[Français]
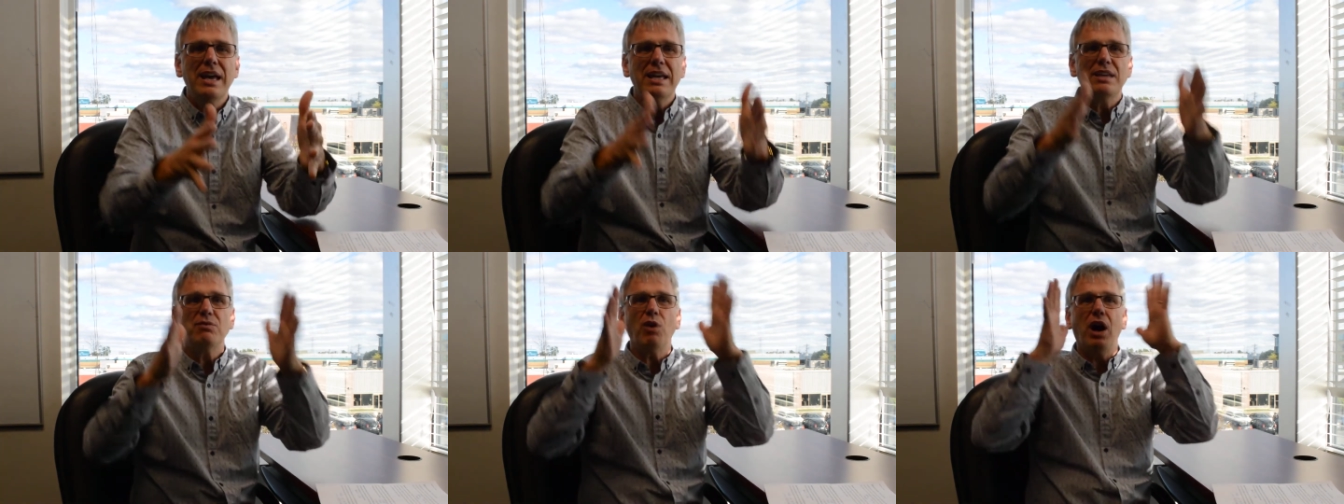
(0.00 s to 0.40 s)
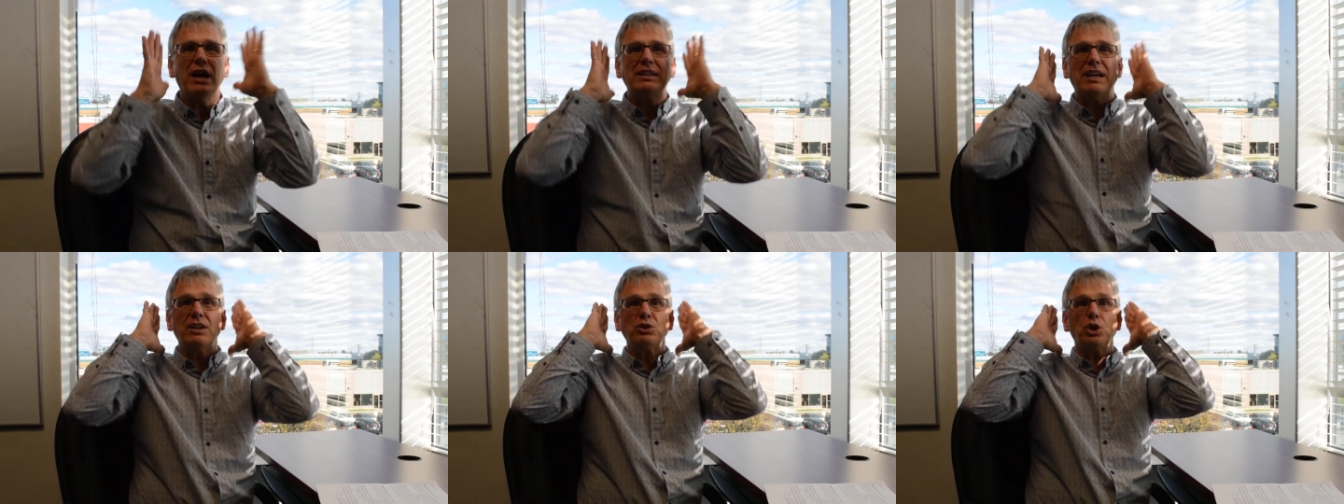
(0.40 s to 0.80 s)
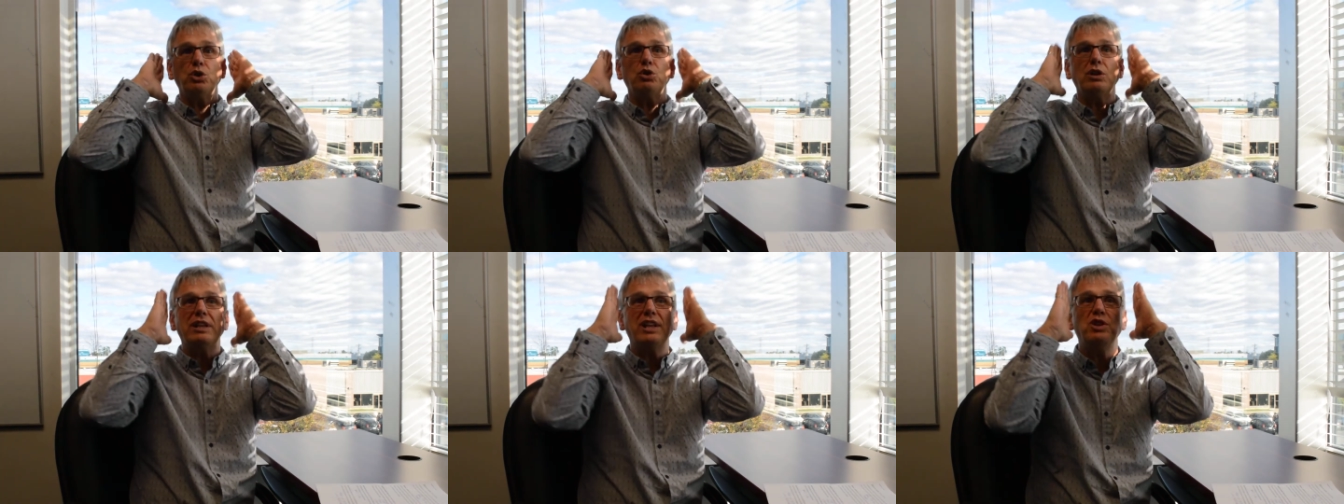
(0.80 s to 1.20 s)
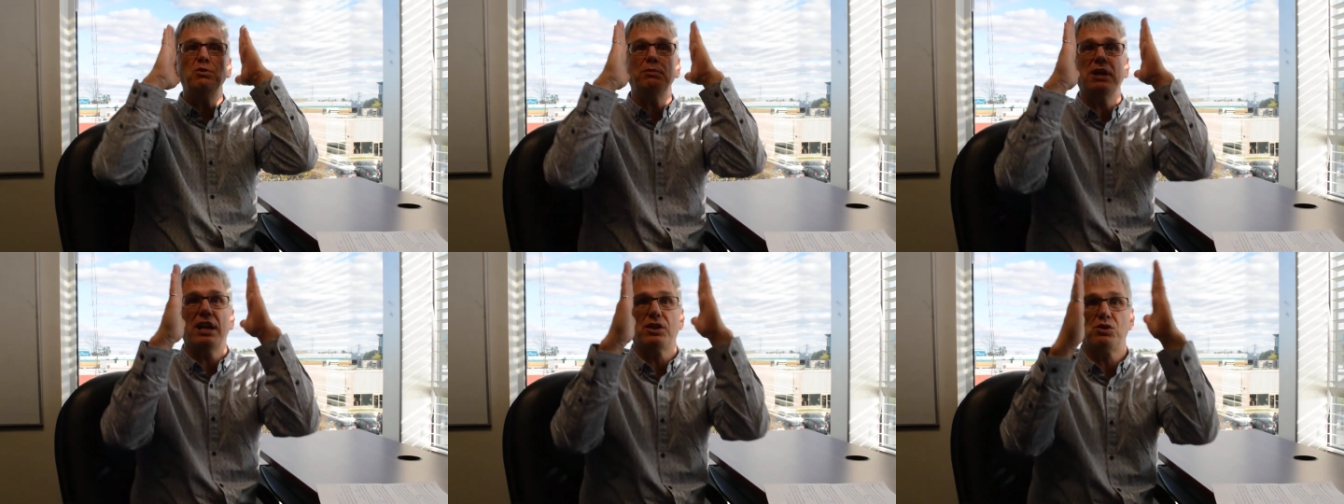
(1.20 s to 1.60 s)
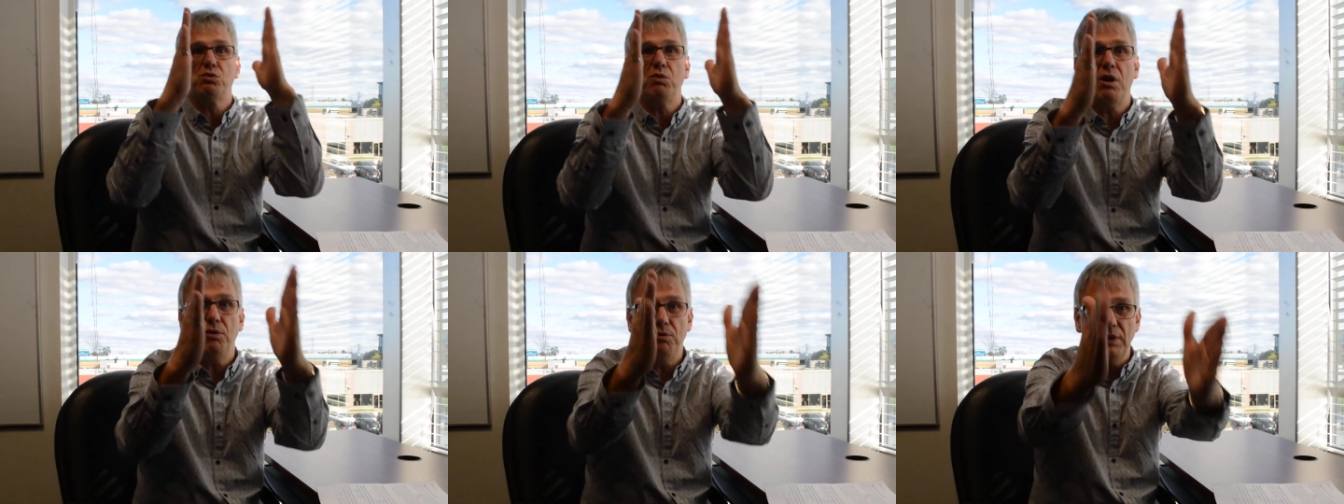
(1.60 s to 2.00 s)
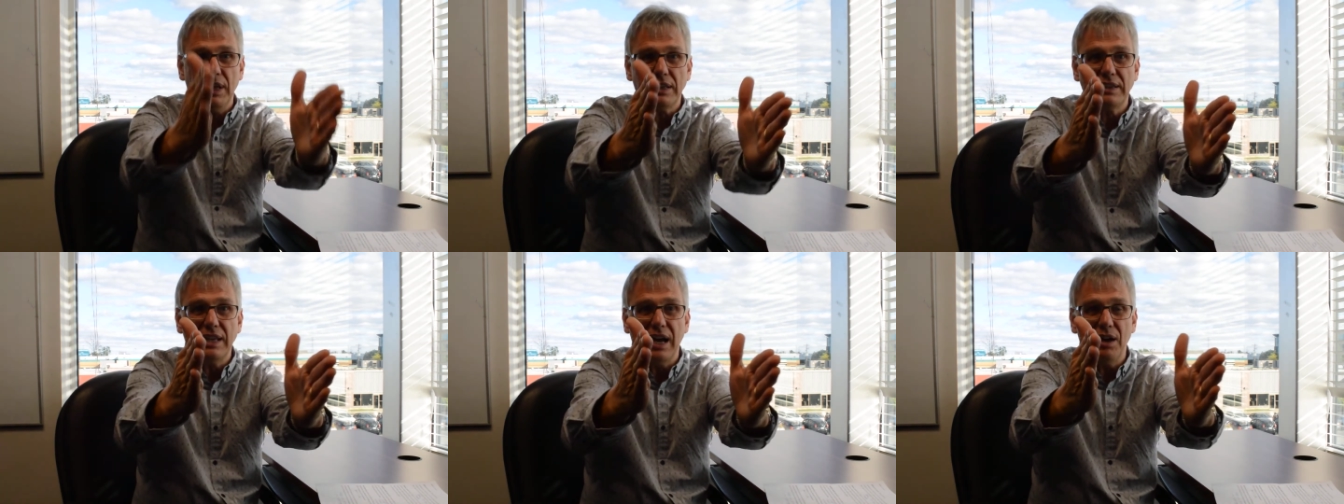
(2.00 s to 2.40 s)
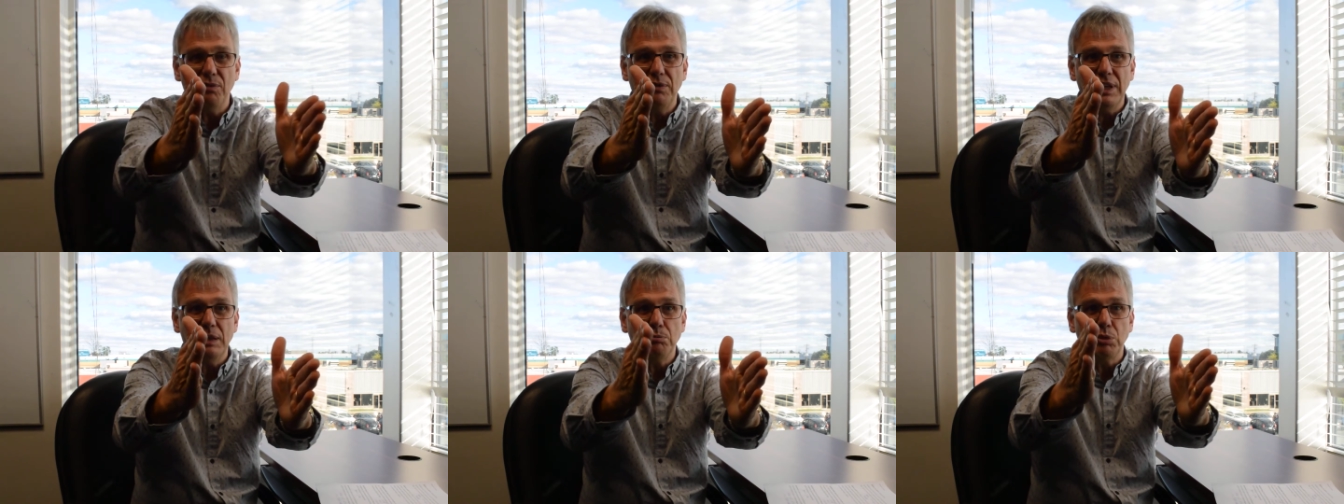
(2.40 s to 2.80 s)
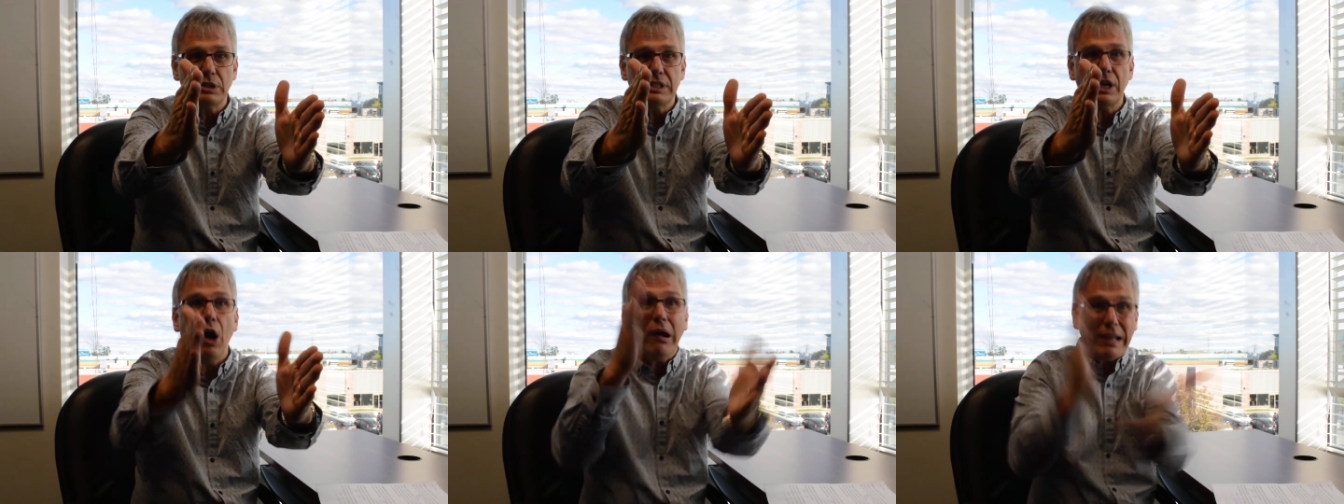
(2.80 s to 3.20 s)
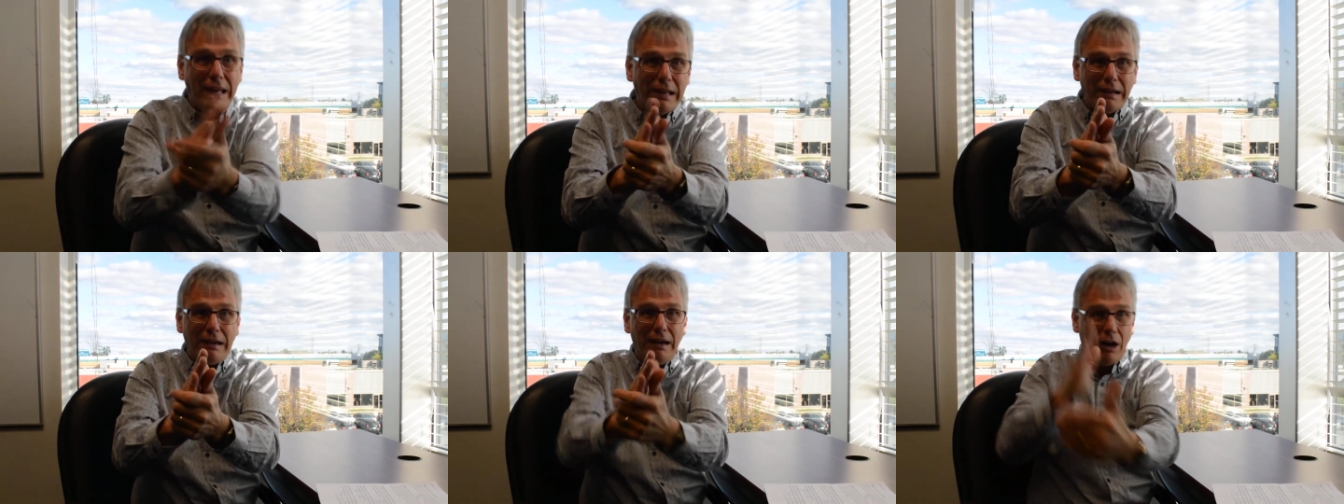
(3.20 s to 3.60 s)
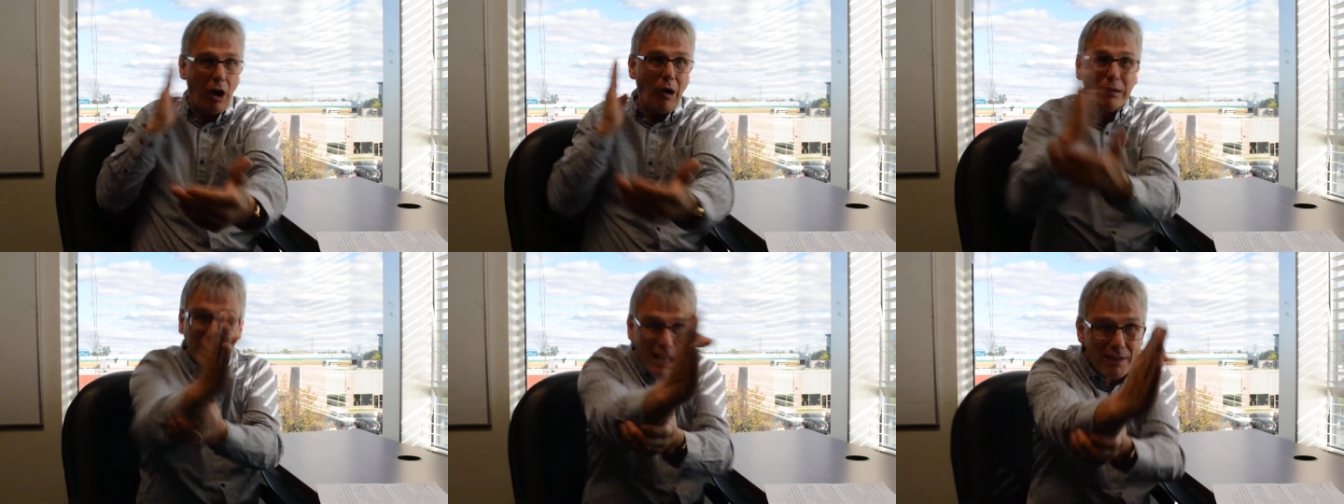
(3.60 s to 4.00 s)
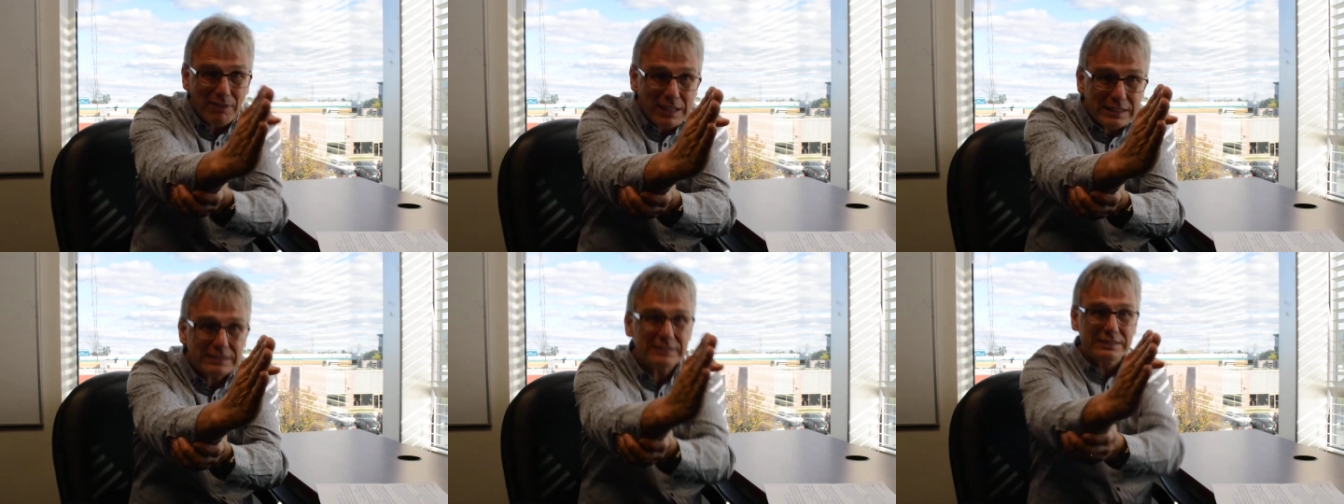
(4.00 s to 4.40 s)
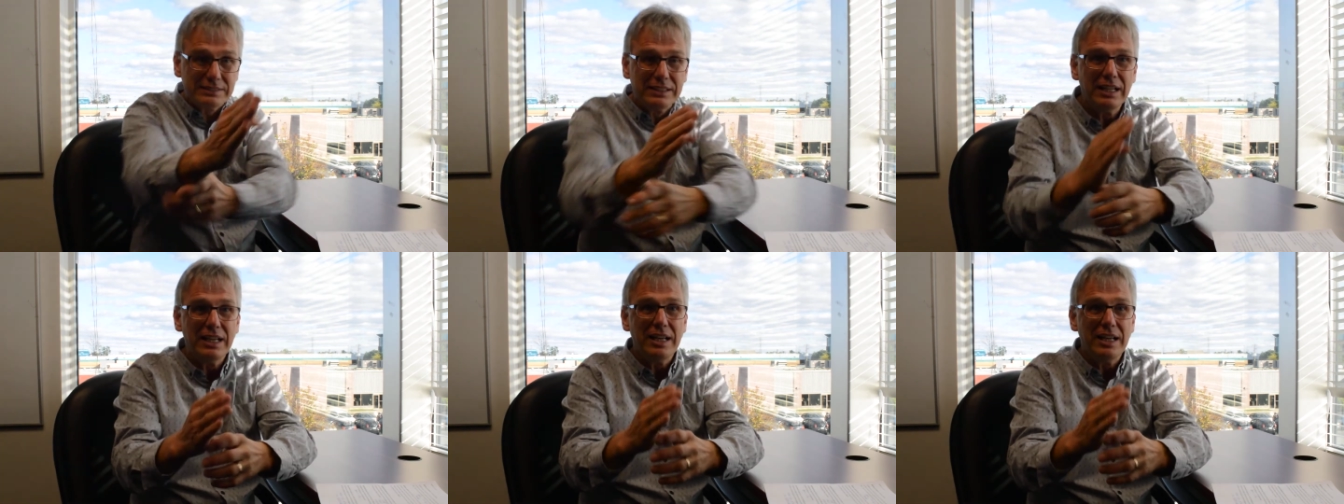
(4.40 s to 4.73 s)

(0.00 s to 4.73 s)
Ils vont attendre que toutes les lumières soient vertes dans la ville pour dire OK, on traverse.